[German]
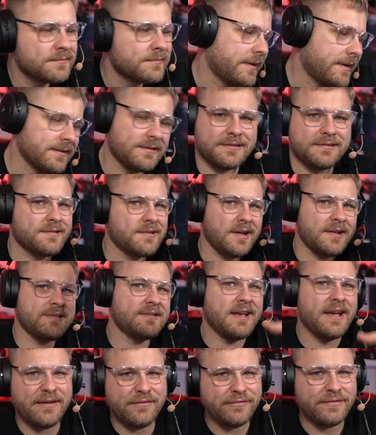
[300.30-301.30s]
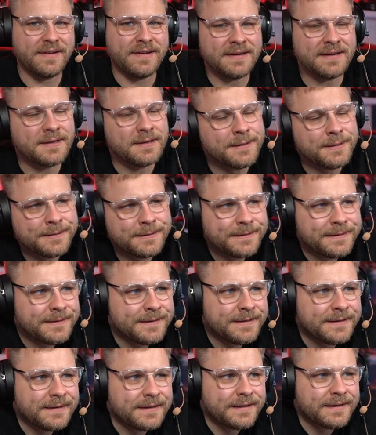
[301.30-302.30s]
das ist ganz einfach,
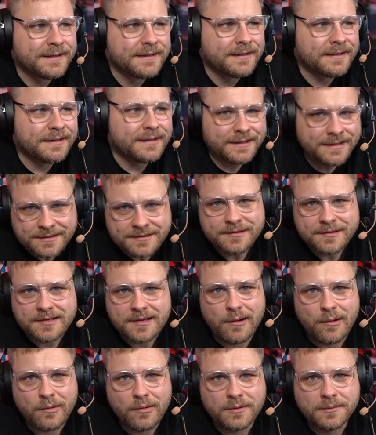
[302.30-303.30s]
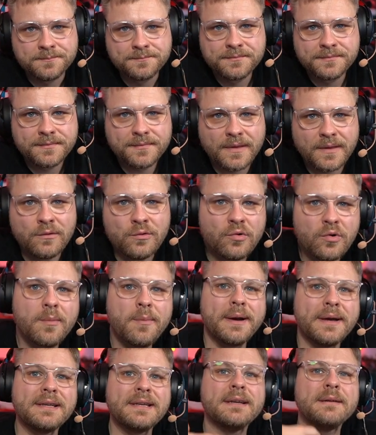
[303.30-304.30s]
ist es auch. Nur
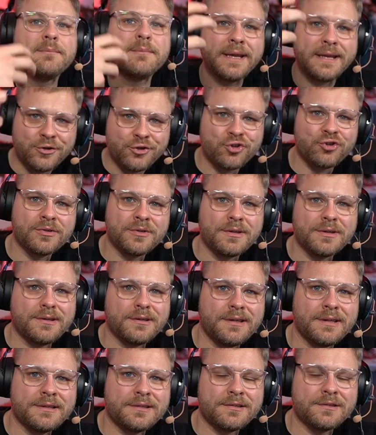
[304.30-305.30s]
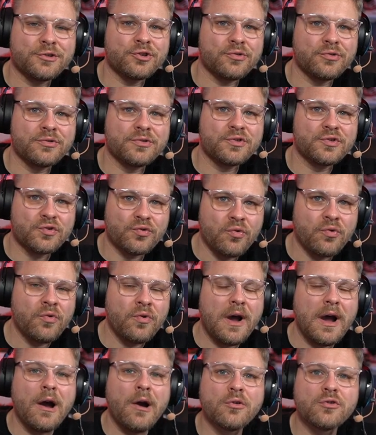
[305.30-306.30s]
bei den Menschen ist es schon
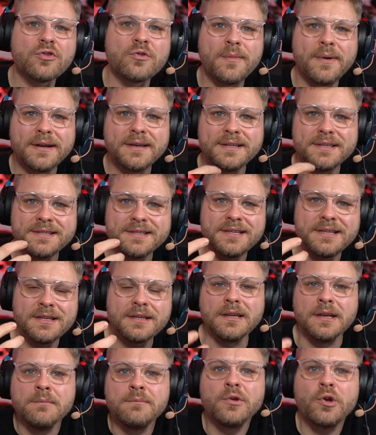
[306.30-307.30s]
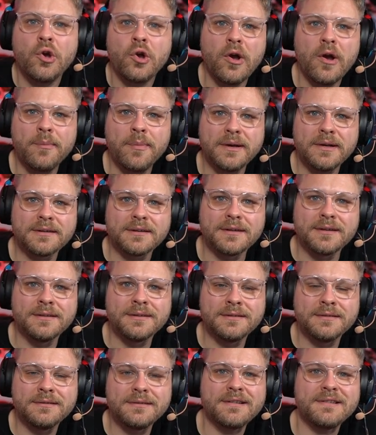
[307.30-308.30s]
so automatisiert im Körper
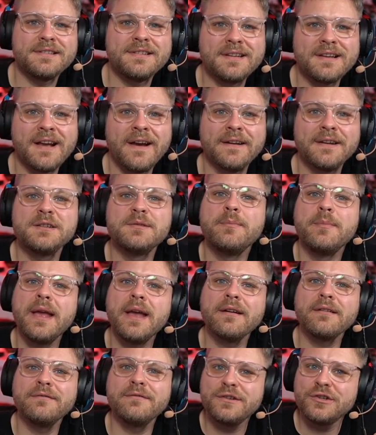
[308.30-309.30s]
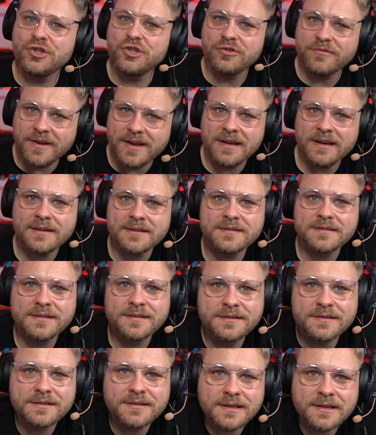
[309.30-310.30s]
drin, dass sie gar nicht merken, wie schwer das
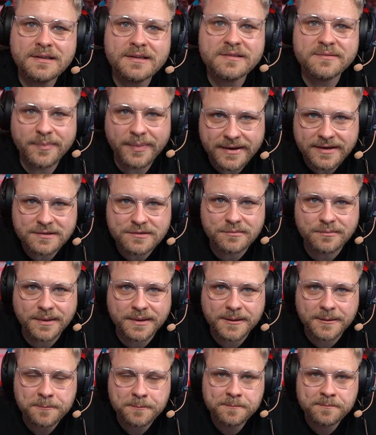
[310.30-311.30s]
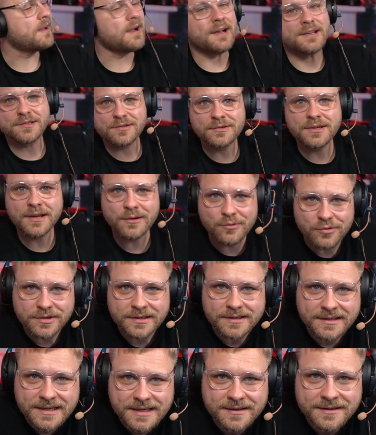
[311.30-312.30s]
ist, sich das beizubringen. Also der gute
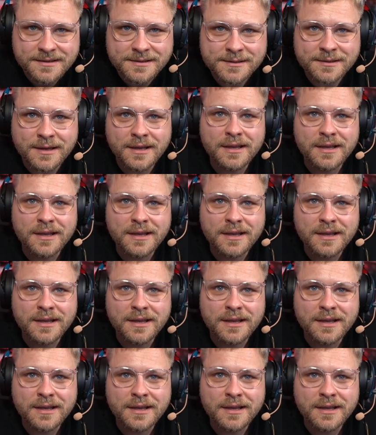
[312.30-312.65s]
Nils